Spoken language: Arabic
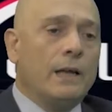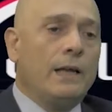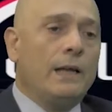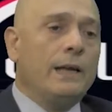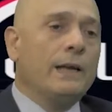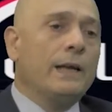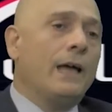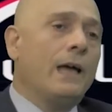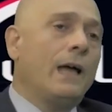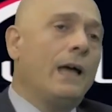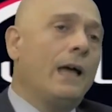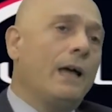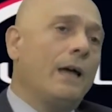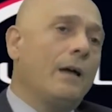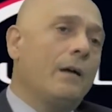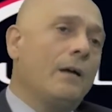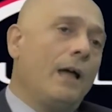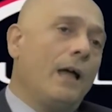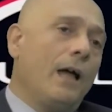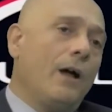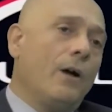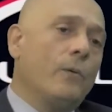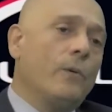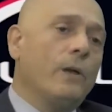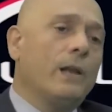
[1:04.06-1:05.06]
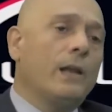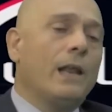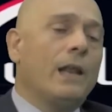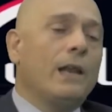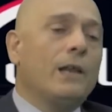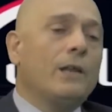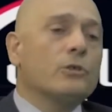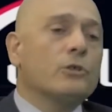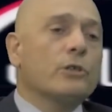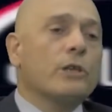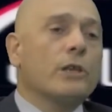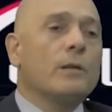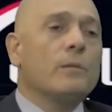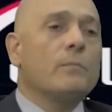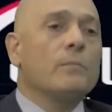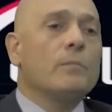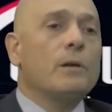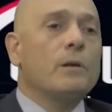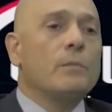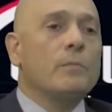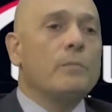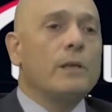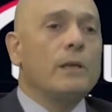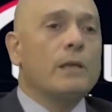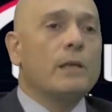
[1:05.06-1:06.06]
نحن حوالي العشرين
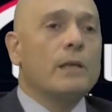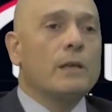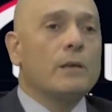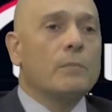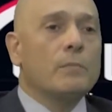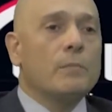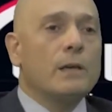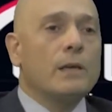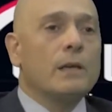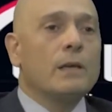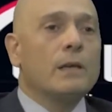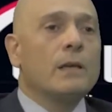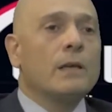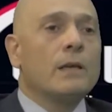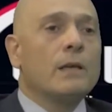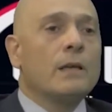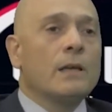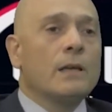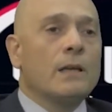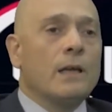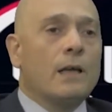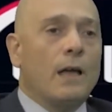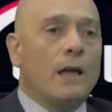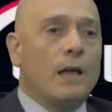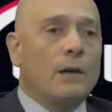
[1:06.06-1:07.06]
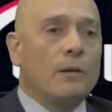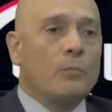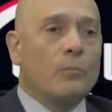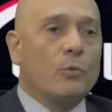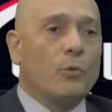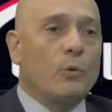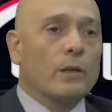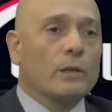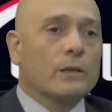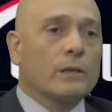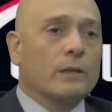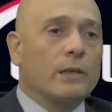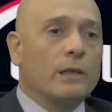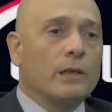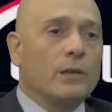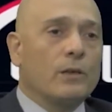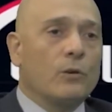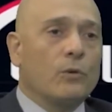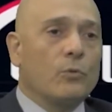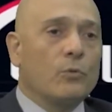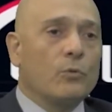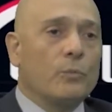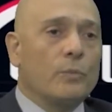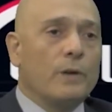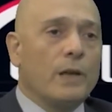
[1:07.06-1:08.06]
بالمية من المواطنين
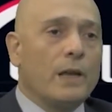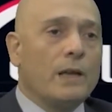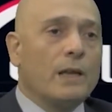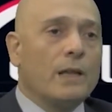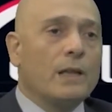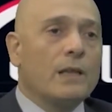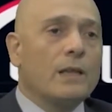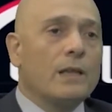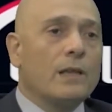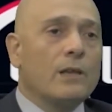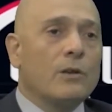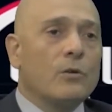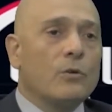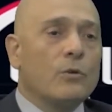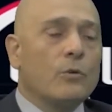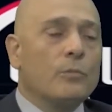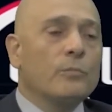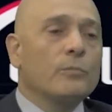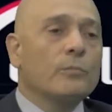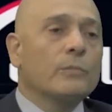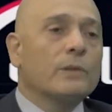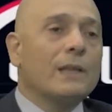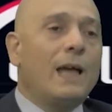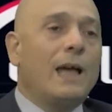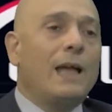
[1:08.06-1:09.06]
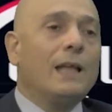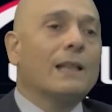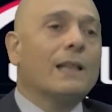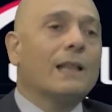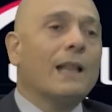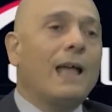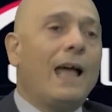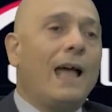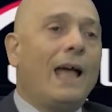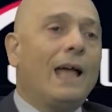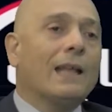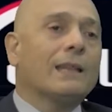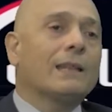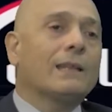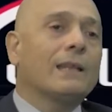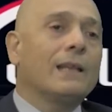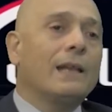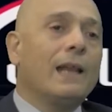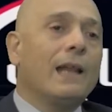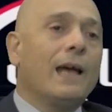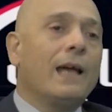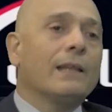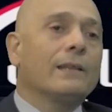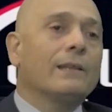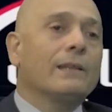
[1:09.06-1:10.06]
اللبنانيين هم تحت الحد
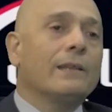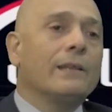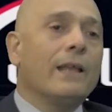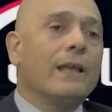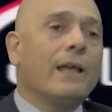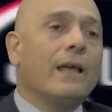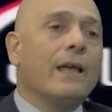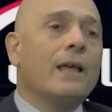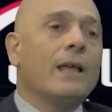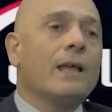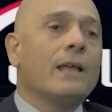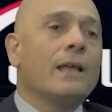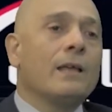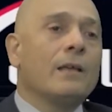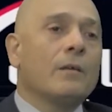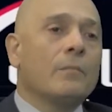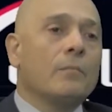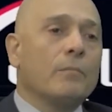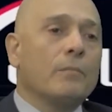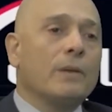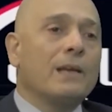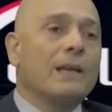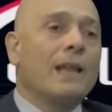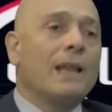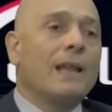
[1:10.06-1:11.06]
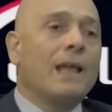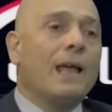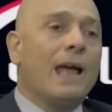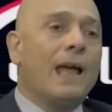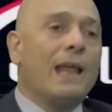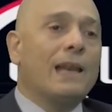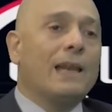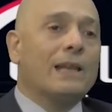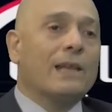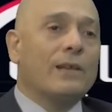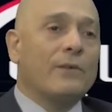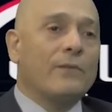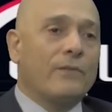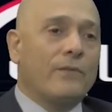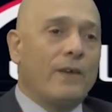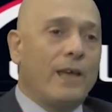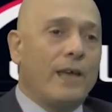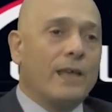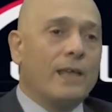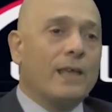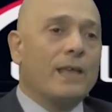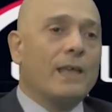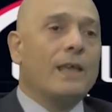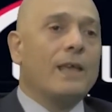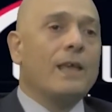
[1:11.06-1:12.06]
الأدنى من
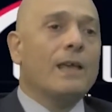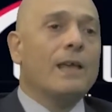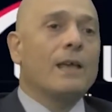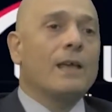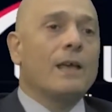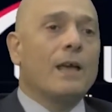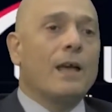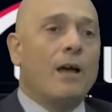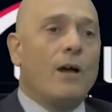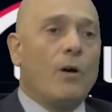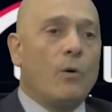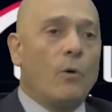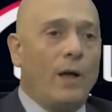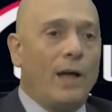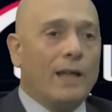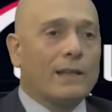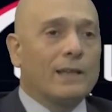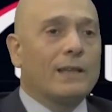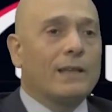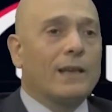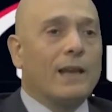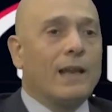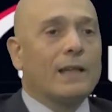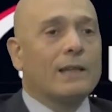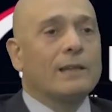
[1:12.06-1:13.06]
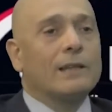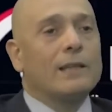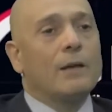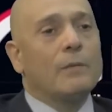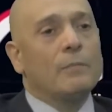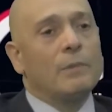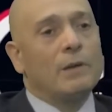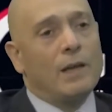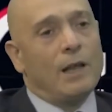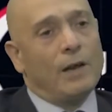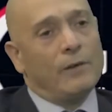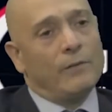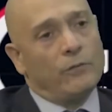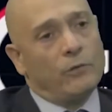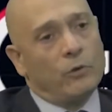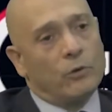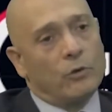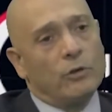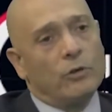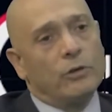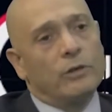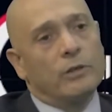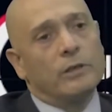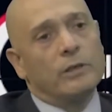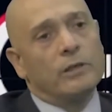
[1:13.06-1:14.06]
الكفاية أو حد الأدنى من
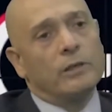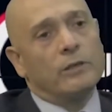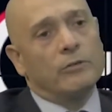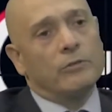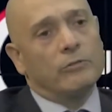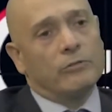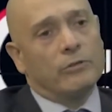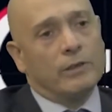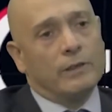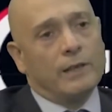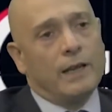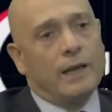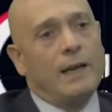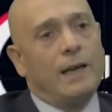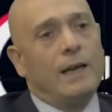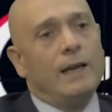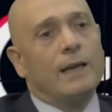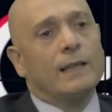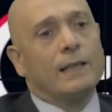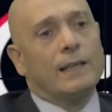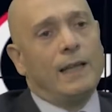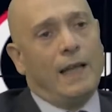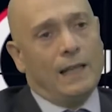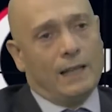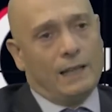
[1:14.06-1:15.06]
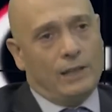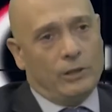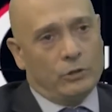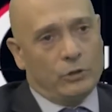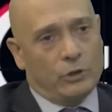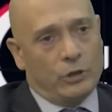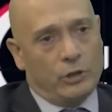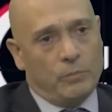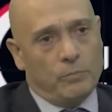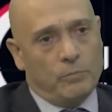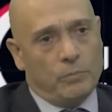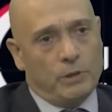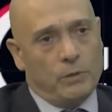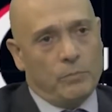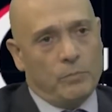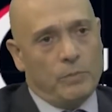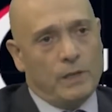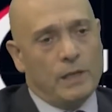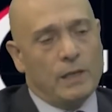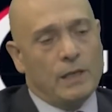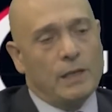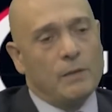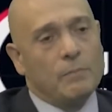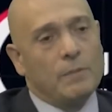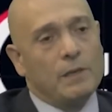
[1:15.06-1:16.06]
الفقر صرنا نحن تحت العشرين
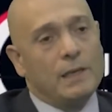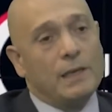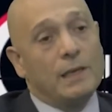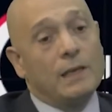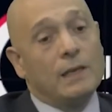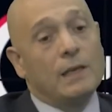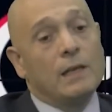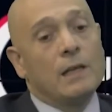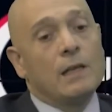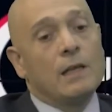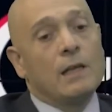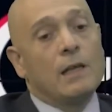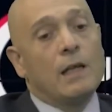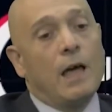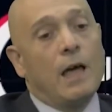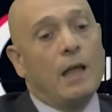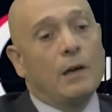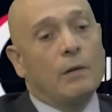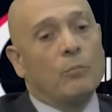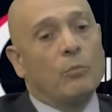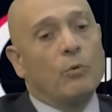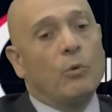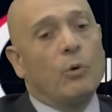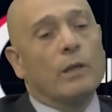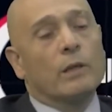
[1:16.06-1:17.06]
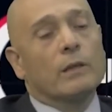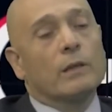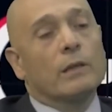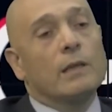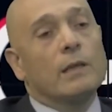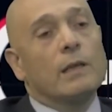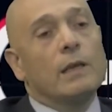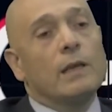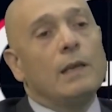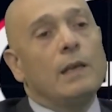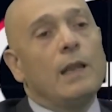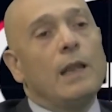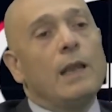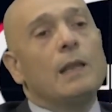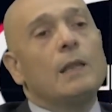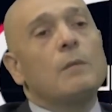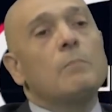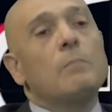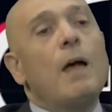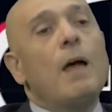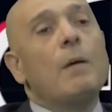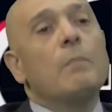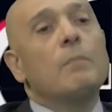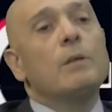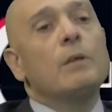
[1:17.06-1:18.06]
بالمية من المواطنين للي
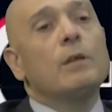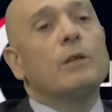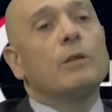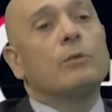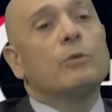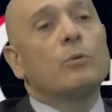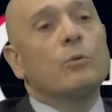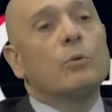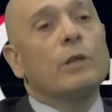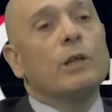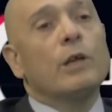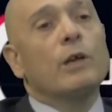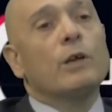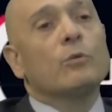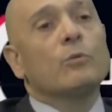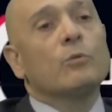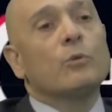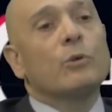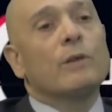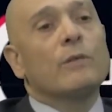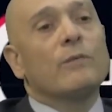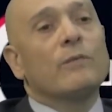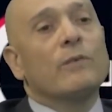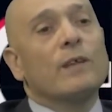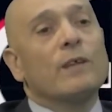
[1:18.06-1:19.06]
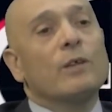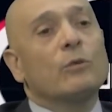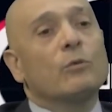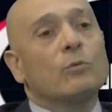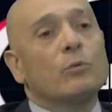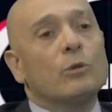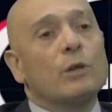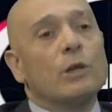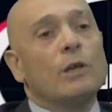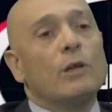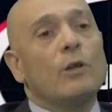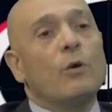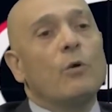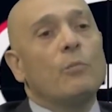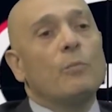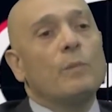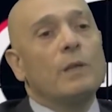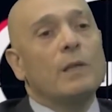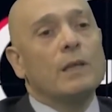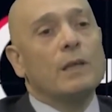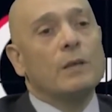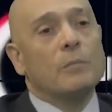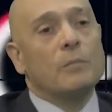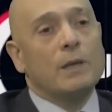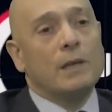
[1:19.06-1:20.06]
ما بيقدروا ياخذوا كفايتهم
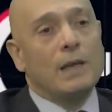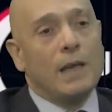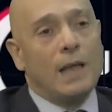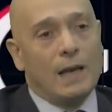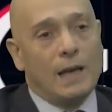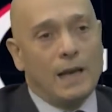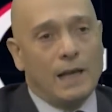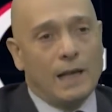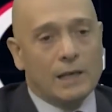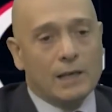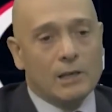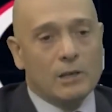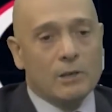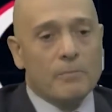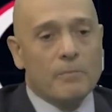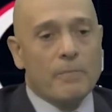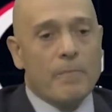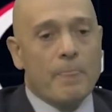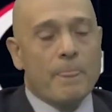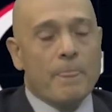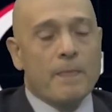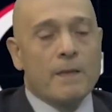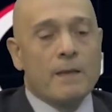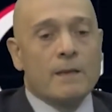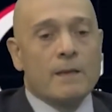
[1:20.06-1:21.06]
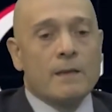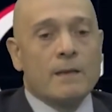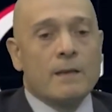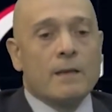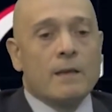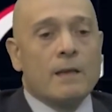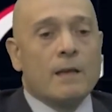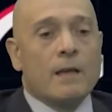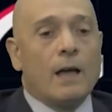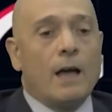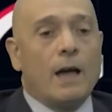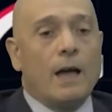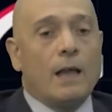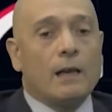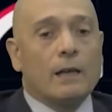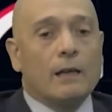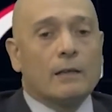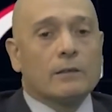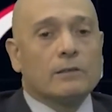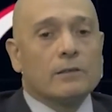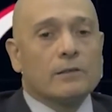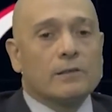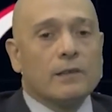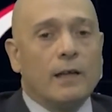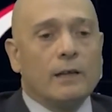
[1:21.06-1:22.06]
اليومية من الأكل
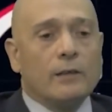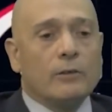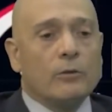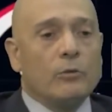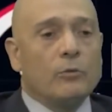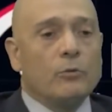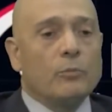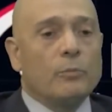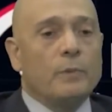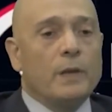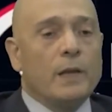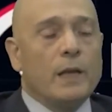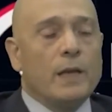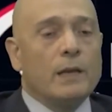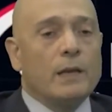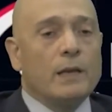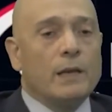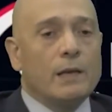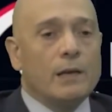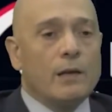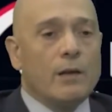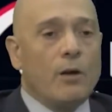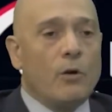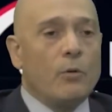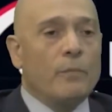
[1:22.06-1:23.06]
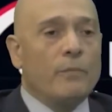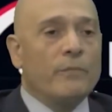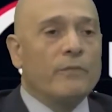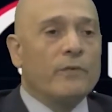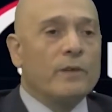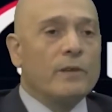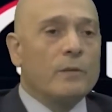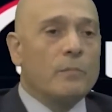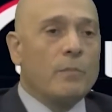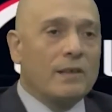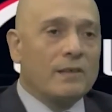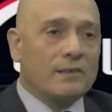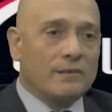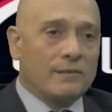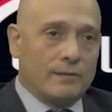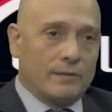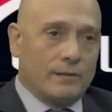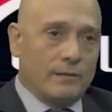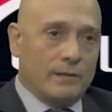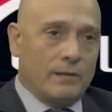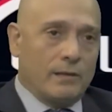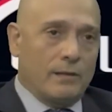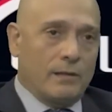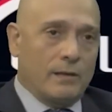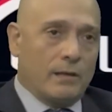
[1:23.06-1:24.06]
الاقتصاد اللبناني اليوم في بس
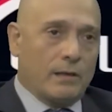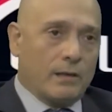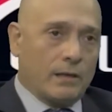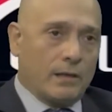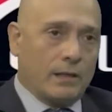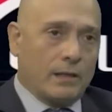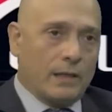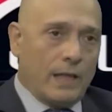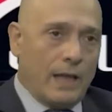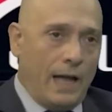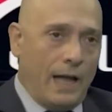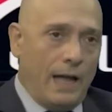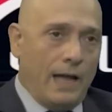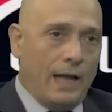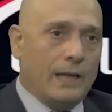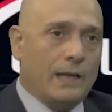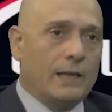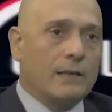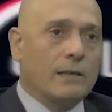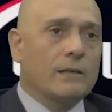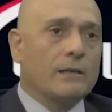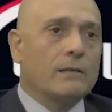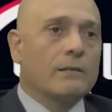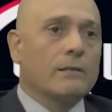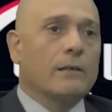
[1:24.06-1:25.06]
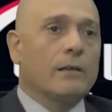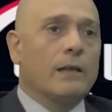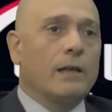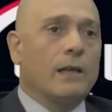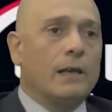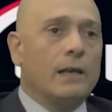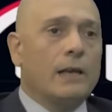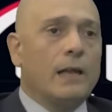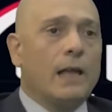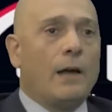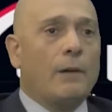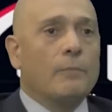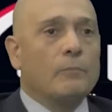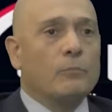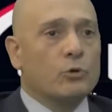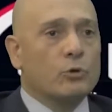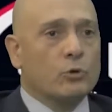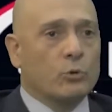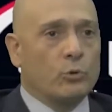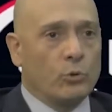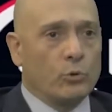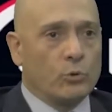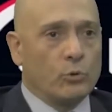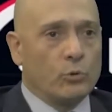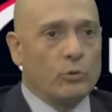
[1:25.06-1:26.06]
قطاعين هن عم
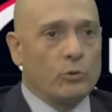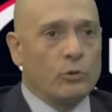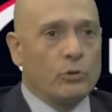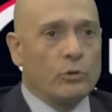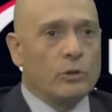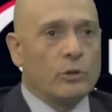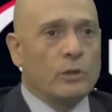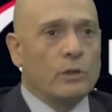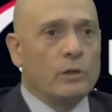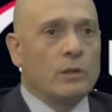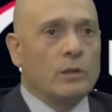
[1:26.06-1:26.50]
يشتغلوا